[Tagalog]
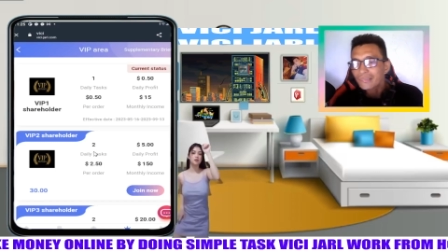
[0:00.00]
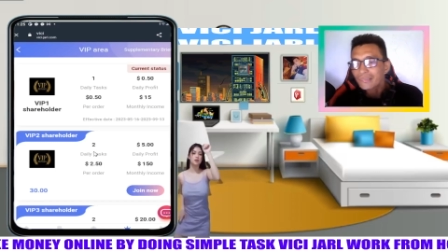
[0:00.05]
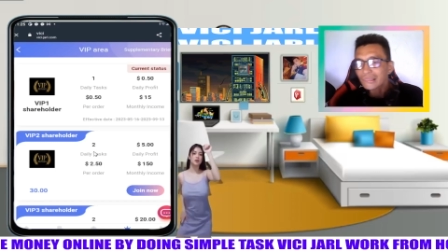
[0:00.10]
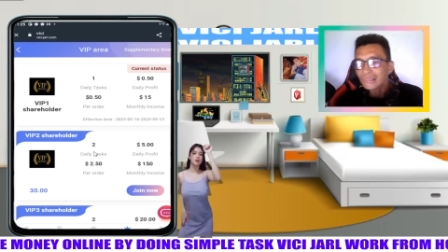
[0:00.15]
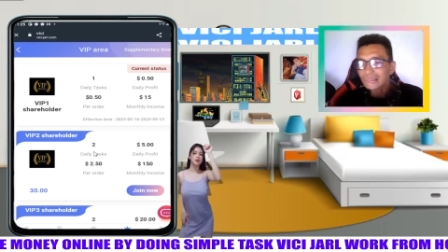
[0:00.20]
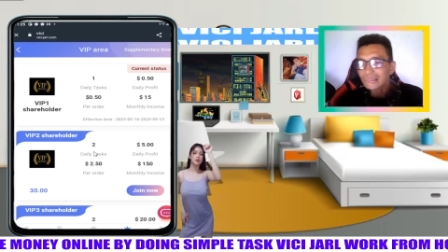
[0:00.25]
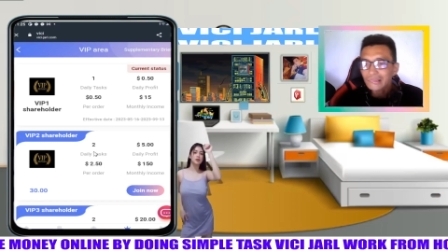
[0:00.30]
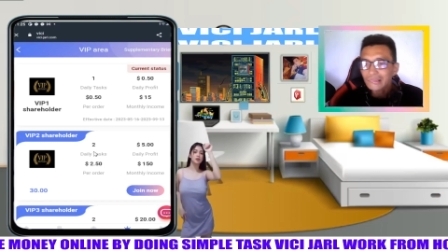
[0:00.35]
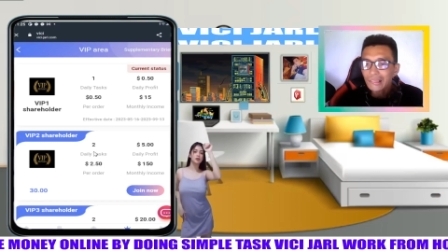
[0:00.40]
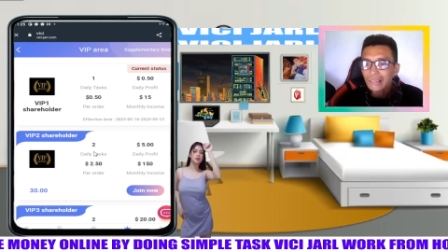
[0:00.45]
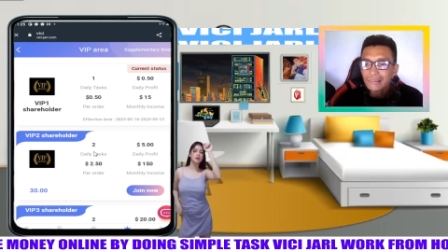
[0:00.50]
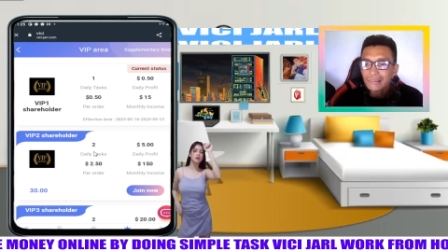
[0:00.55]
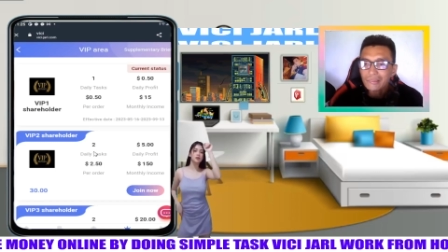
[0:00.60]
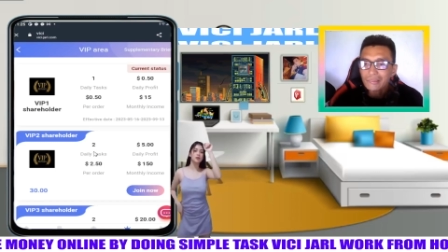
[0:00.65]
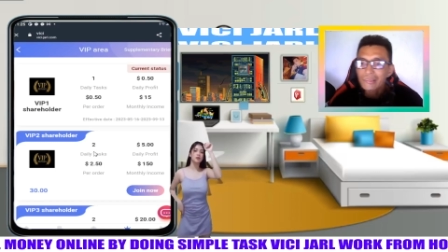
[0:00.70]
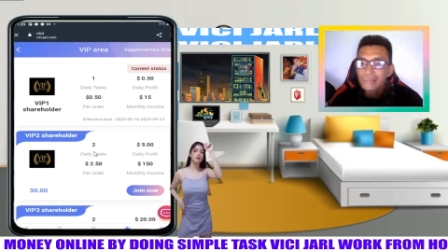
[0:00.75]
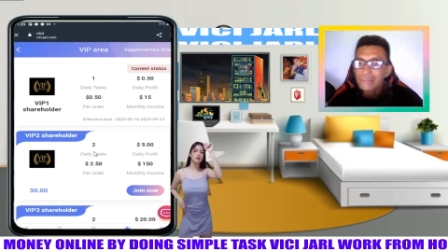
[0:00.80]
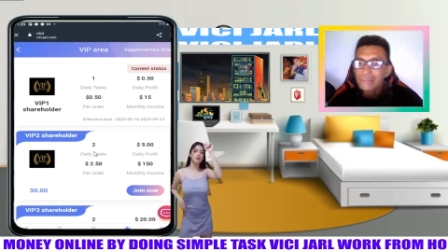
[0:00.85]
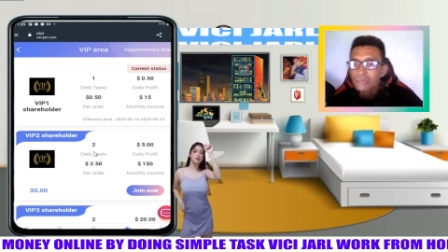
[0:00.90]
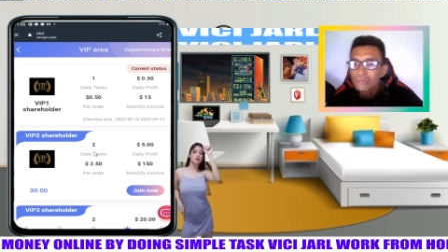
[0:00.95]
task
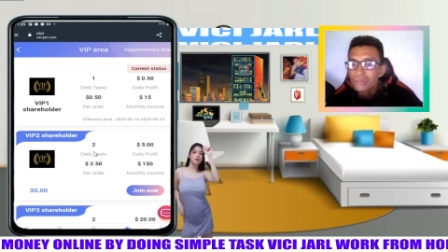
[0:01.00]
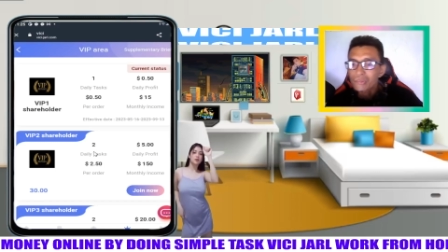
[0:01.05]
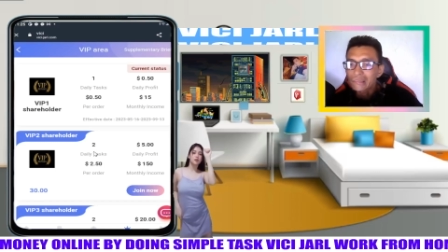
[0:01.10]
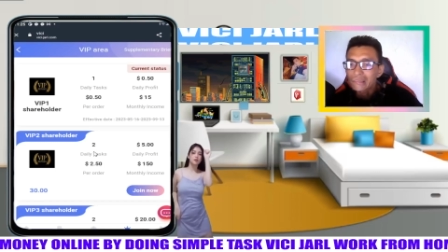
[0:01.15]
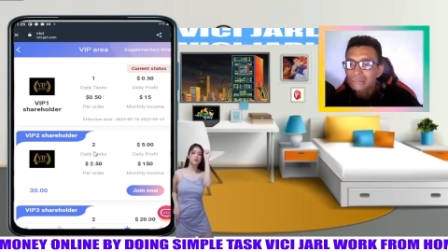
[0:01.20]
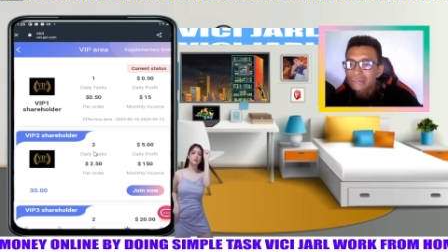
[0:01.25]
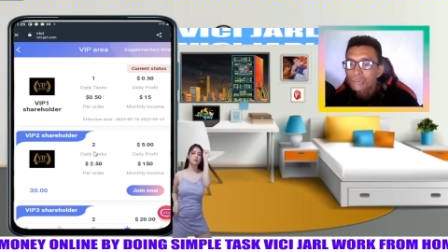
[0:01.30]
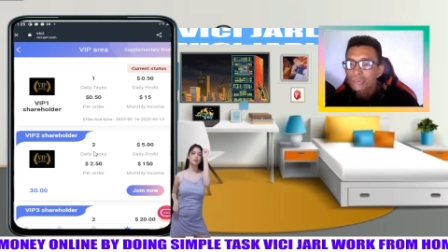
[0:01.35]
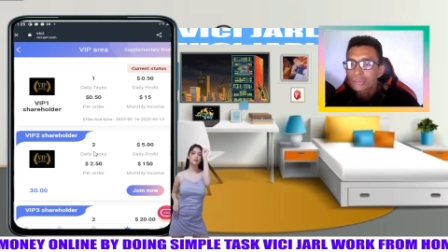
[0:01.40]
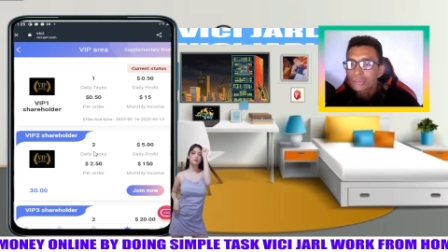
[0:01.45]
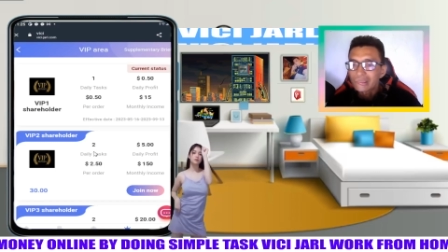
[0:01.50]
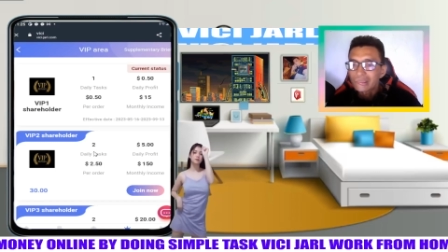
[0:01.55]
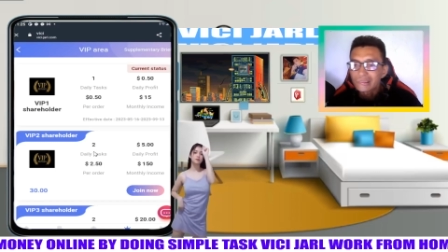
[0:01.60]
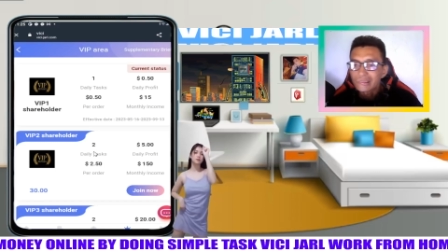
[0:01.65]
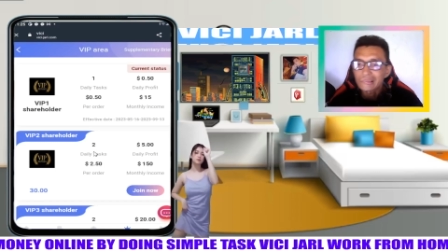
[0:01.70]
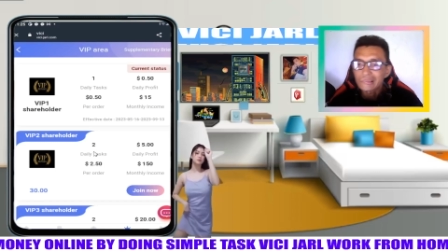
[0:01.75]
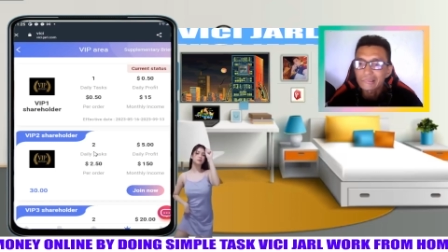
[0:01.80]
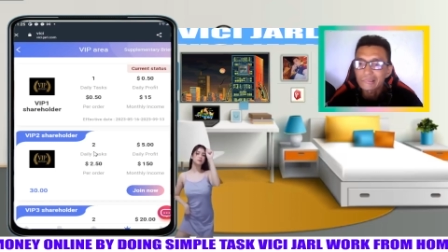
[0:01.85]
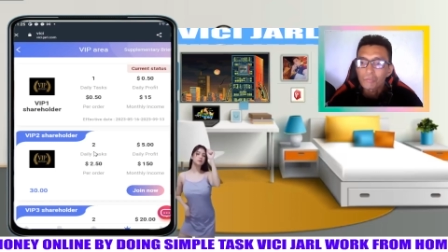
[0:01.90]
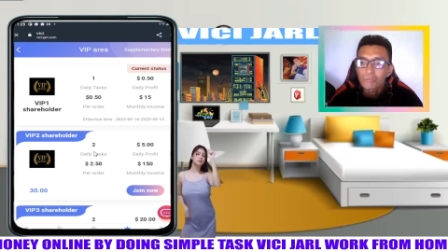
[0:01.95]
natin dito guys no
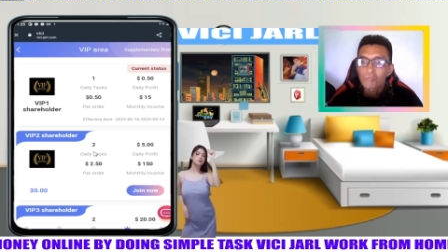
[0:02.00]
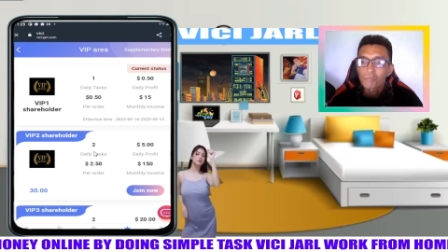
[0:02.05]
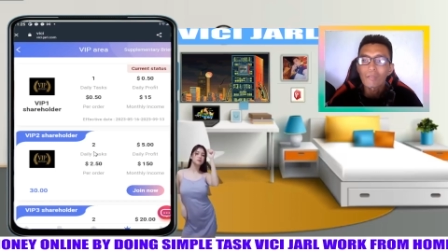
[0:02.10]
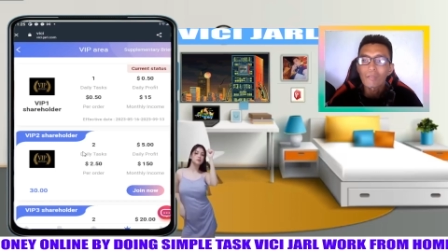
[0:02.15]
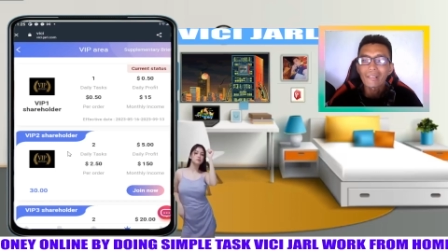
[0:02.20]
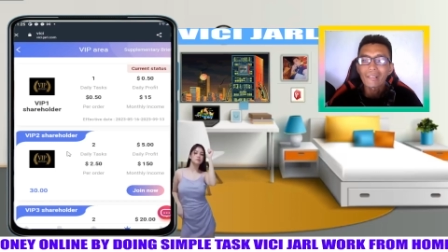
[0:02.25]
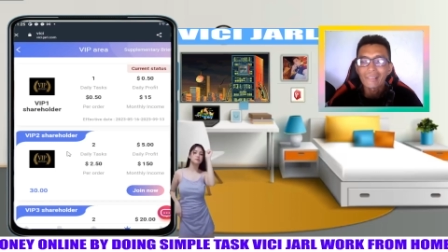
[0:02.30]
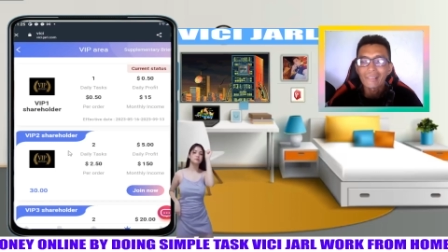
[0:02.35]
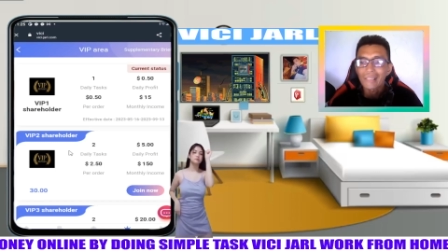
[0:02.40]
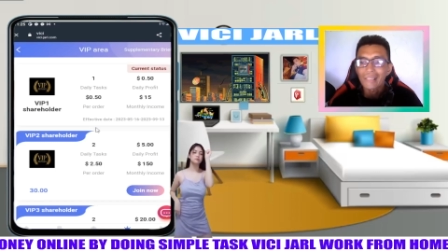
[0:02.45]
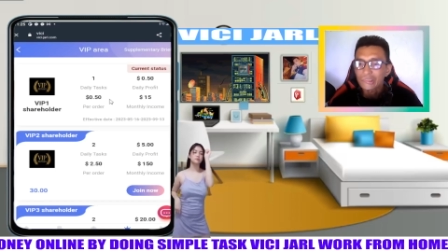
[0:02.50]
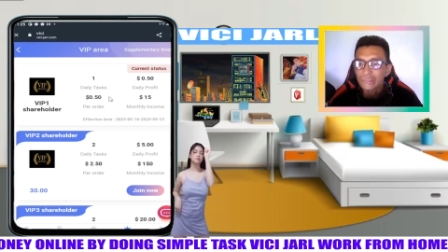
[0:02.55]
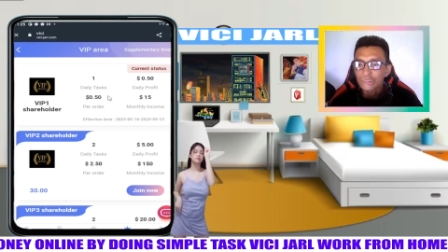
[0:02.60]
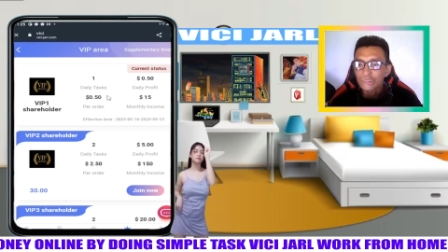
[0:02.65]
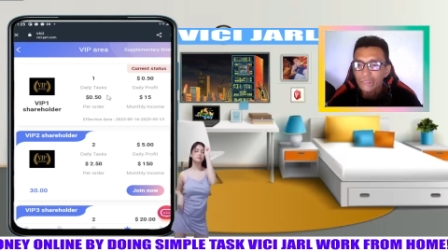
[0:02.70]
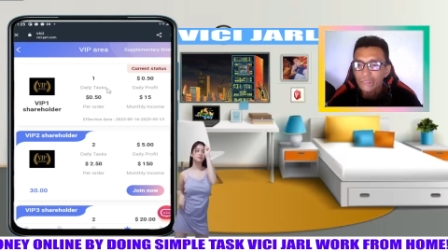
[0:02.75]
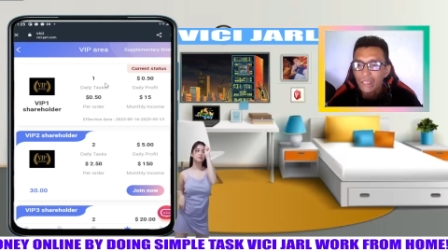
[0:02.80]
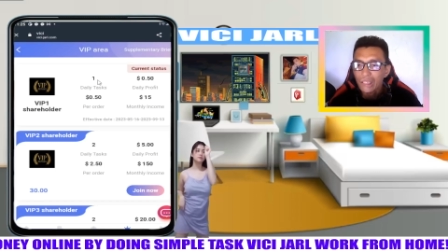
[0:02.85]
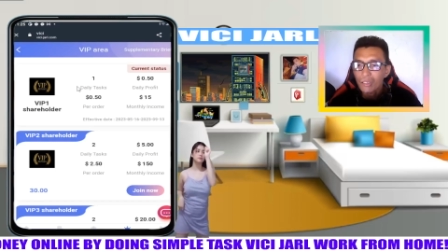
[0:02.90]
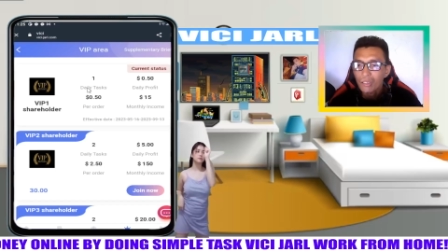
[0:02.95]
is 1 lang
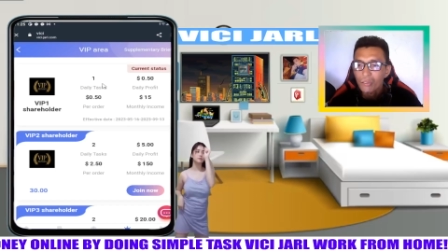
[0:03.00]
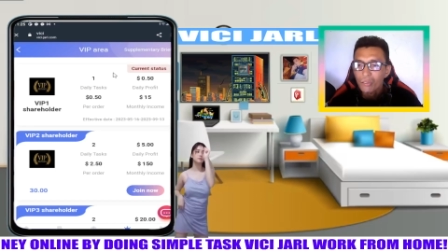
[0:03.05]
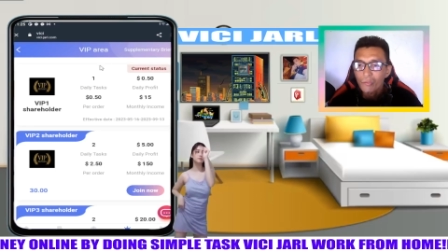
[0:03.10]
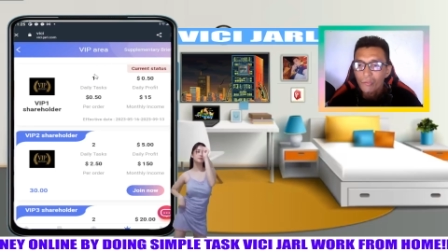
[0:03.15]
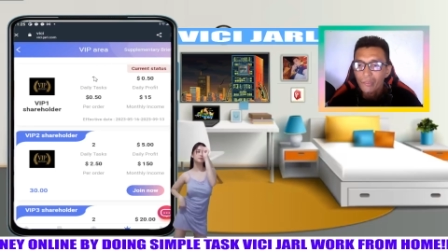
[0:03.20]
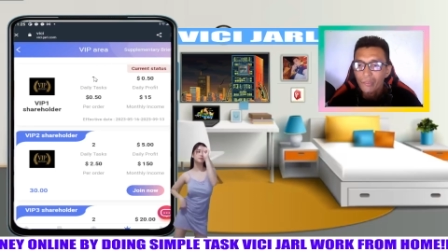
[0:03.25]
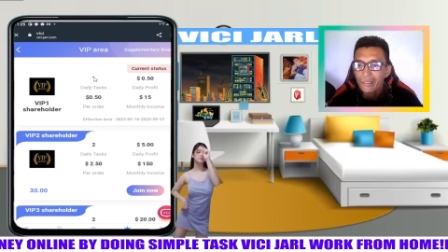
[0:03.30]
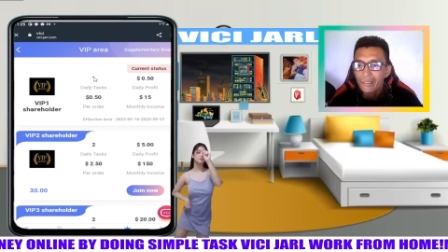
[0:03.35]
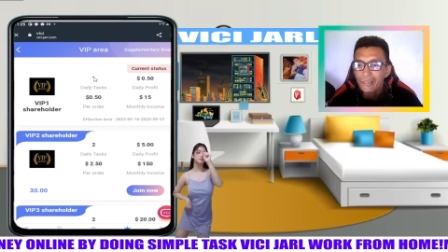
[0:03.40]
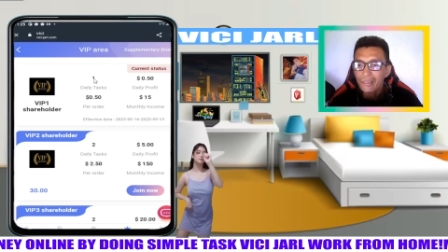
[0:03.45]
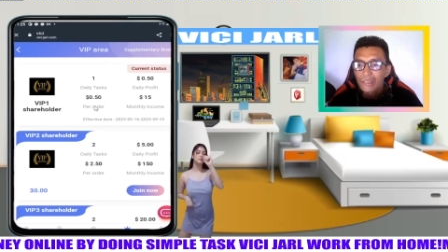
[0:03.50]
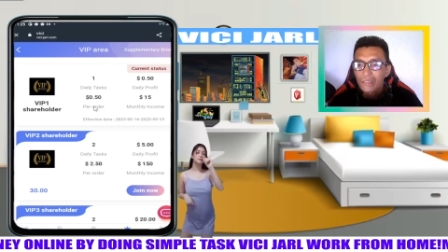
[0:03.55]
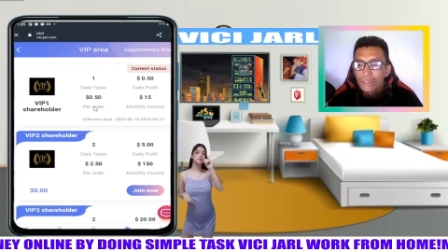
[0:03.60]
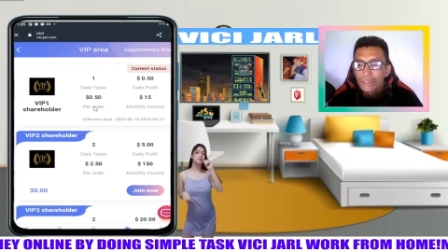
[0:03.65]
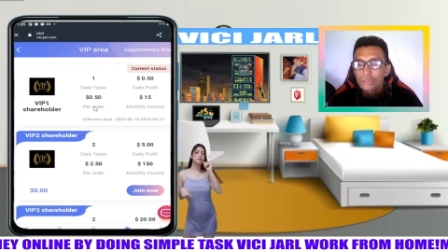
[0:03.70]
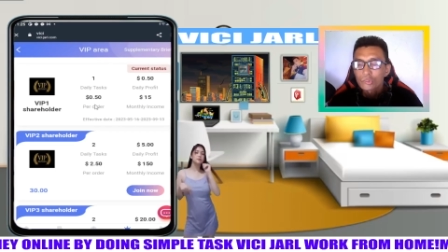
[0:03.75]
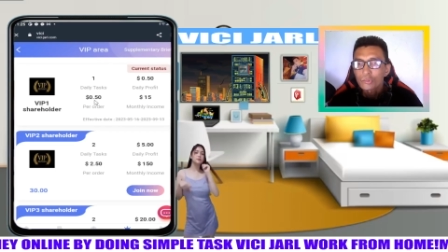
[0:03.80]
siya. Okay?